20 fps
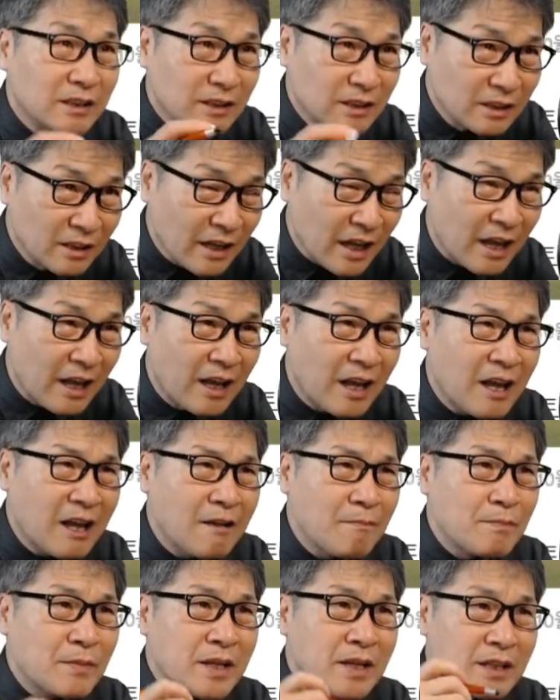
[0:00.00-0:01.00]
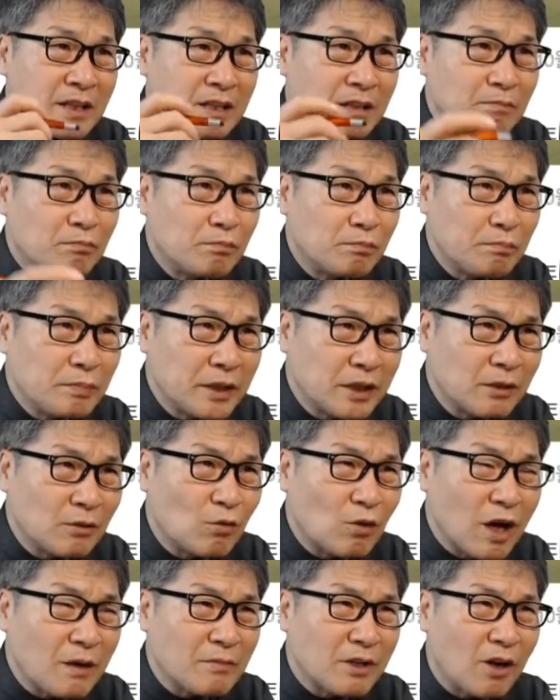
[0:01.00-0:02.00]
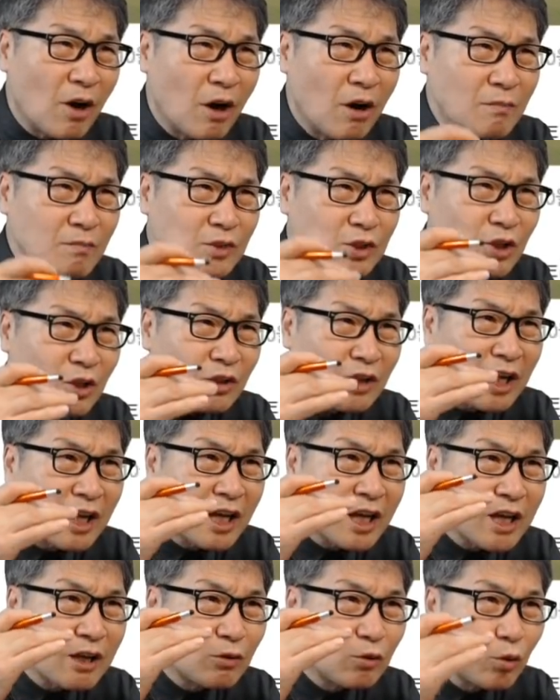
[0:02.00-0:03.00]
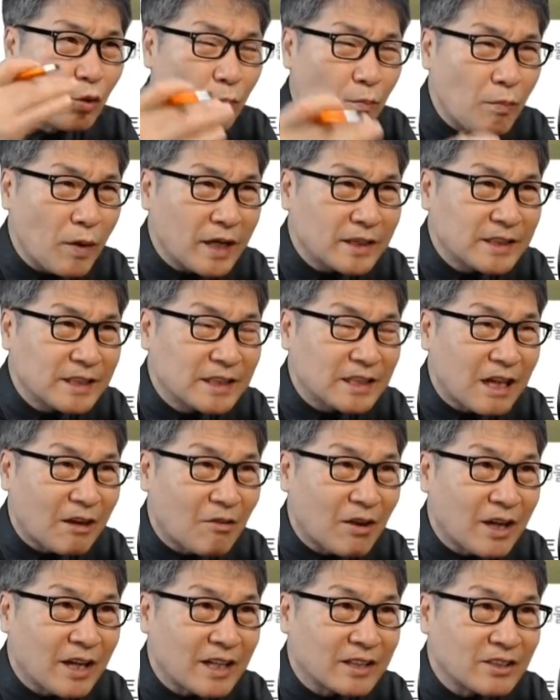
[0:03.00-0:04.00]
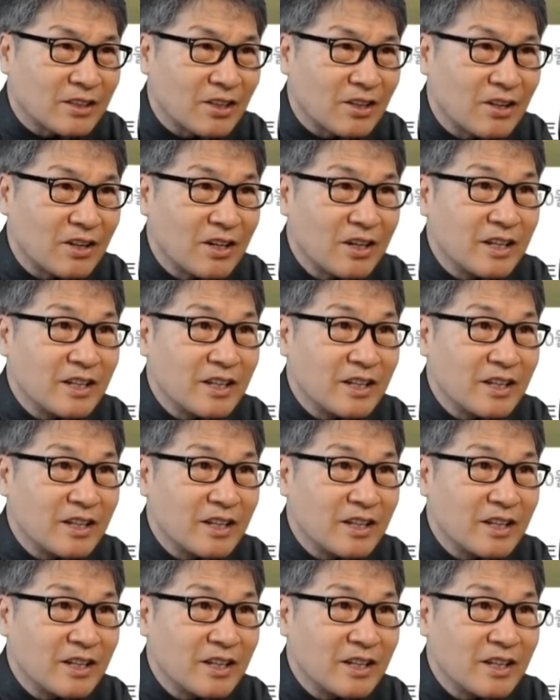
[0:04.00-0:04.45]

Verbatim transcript: 들의 그 피로감이 엄청나게 높아진 상황에서